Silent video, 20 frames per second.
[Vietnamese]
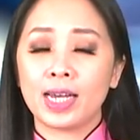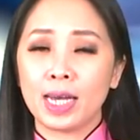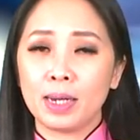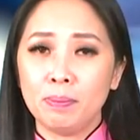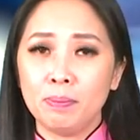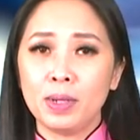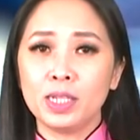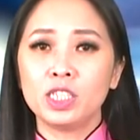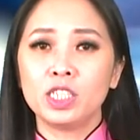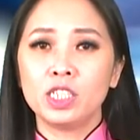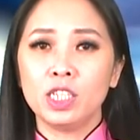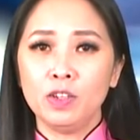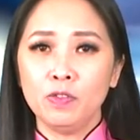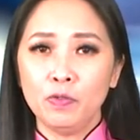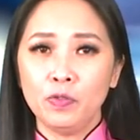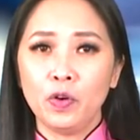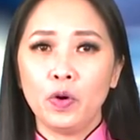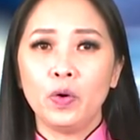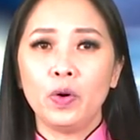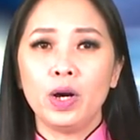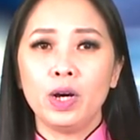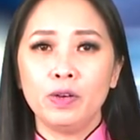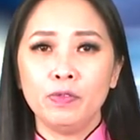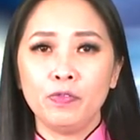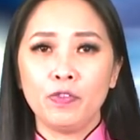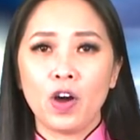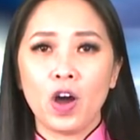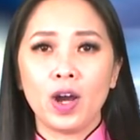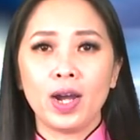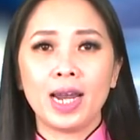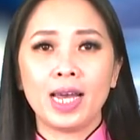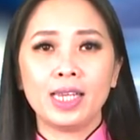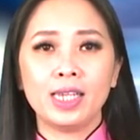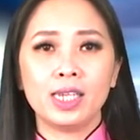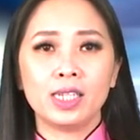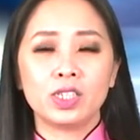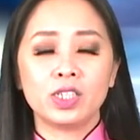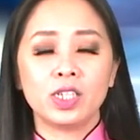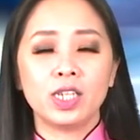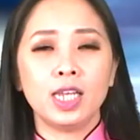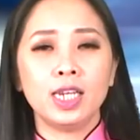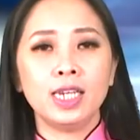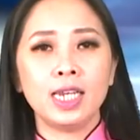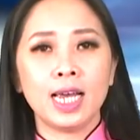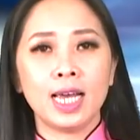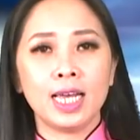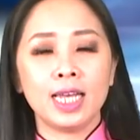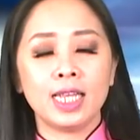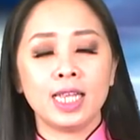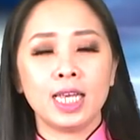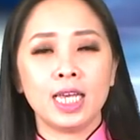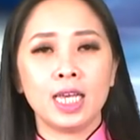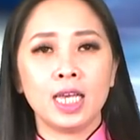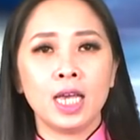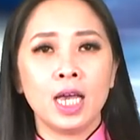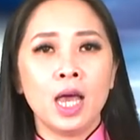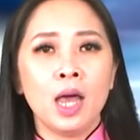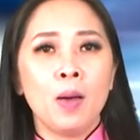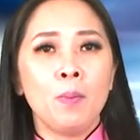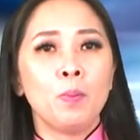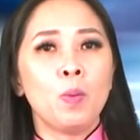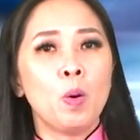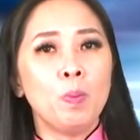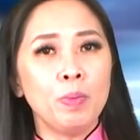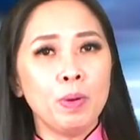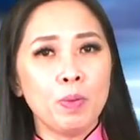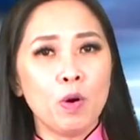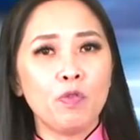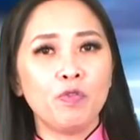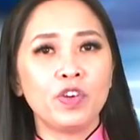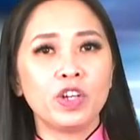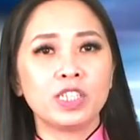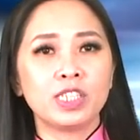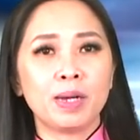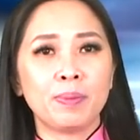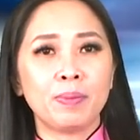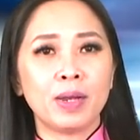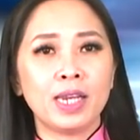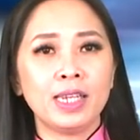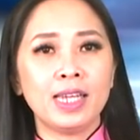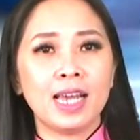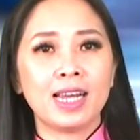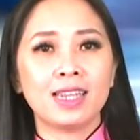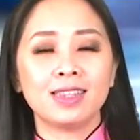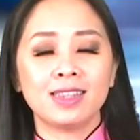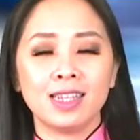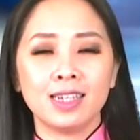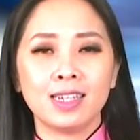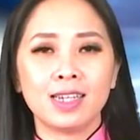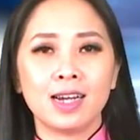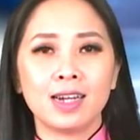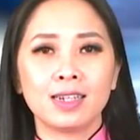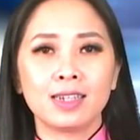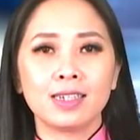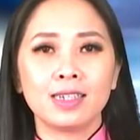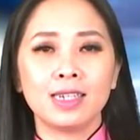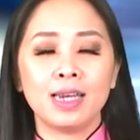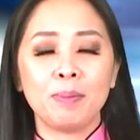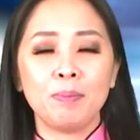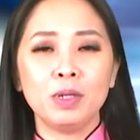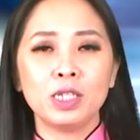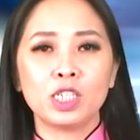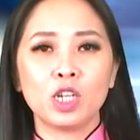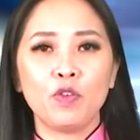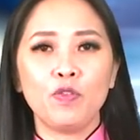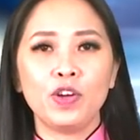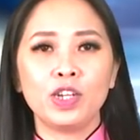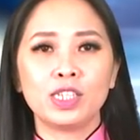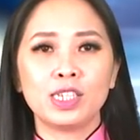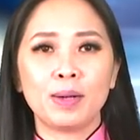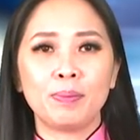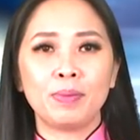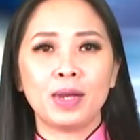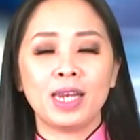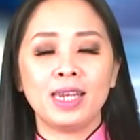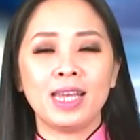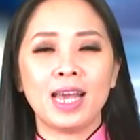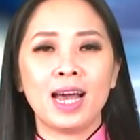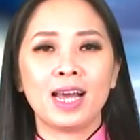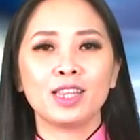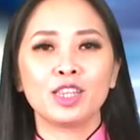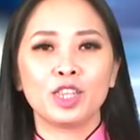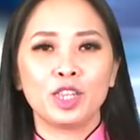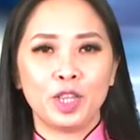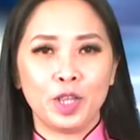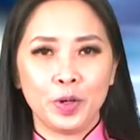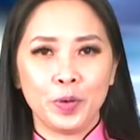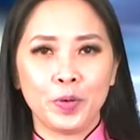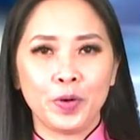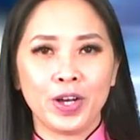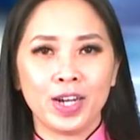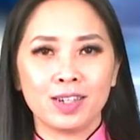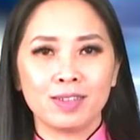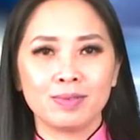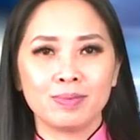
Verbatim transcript: mà chính phủ ứng phó đại dịch cho đến nay thì 41% đánh giá tích cực, 56% đánh giá tiêu cực.